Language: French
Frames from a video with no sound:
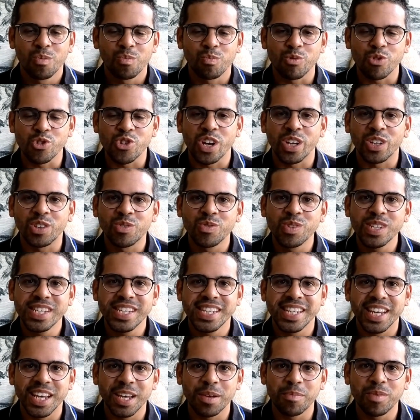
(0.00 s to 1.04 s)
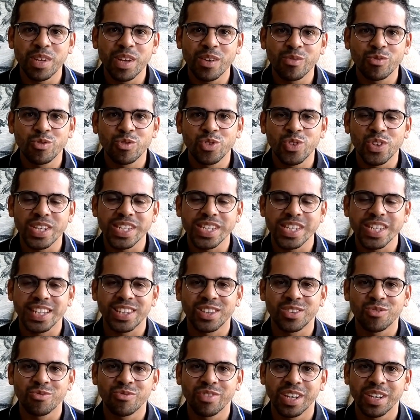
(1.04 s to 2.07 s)
Bonjour à tous et bienvenue dans
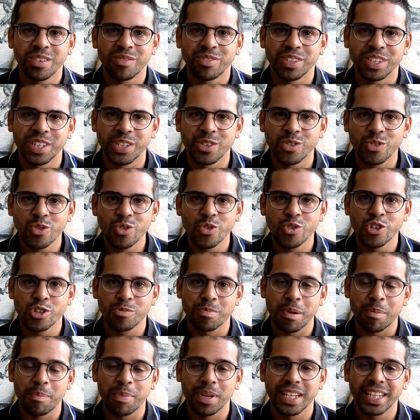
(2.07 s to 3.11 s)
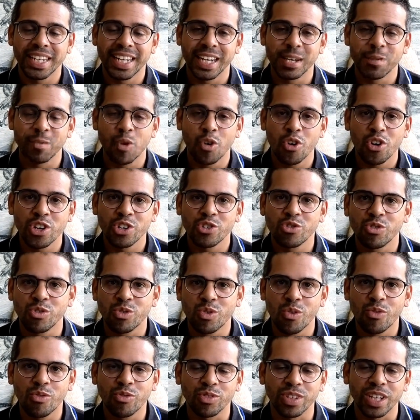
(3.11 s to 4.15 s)
cette nouvelle vidéo. Je m'appelle Clément et je suis le
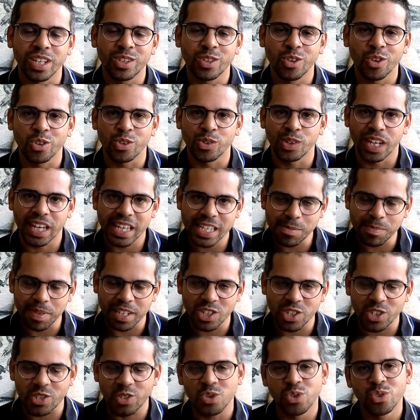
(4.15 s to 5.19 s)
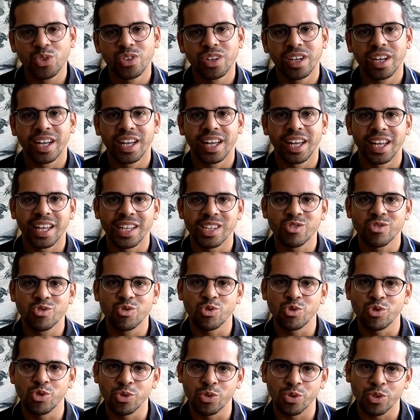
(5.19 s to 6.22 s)
cofondateur de Gaspaccio, un
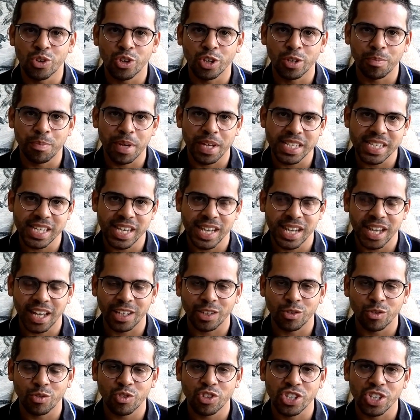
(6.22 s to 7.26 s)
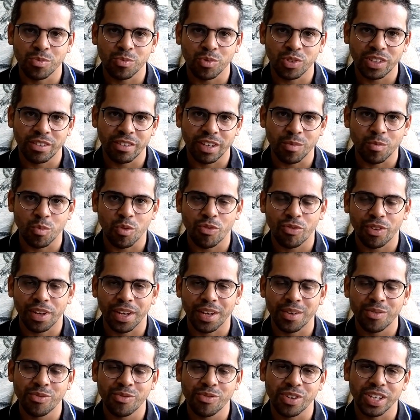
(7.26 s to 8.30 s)
studio no-code basé à La Réunion que j'ai monté avec mon
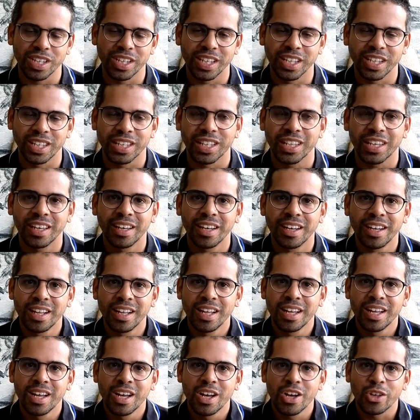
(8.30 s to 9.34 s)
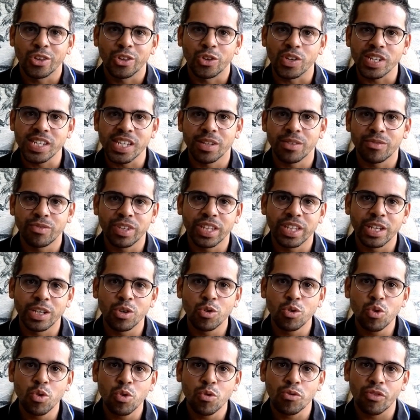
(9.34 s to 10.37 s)
frère Frédéric. Dans cette
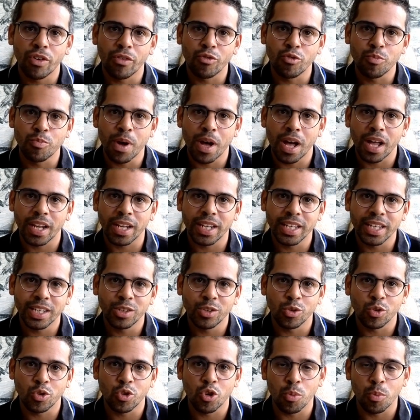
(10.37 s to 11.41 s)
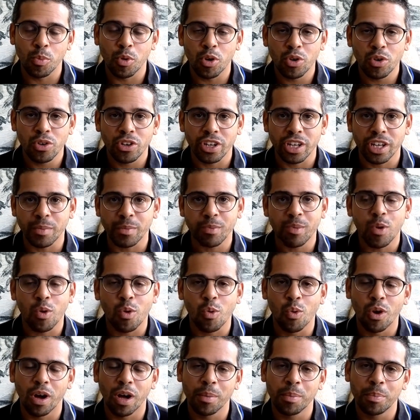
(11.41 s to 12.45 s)
vidéo, on va vous parler de comment et
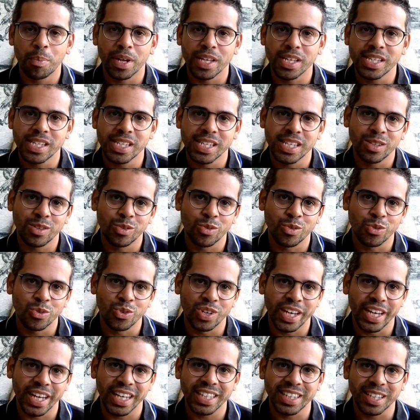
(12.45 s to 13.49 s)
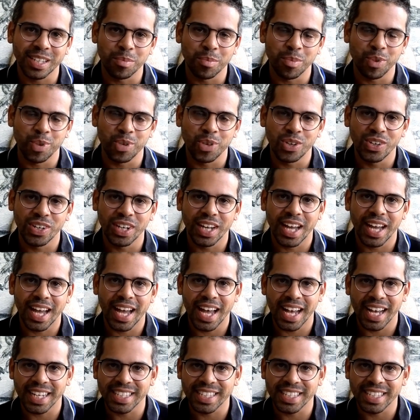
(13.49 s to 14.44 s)
pourquoi passer de Airtable à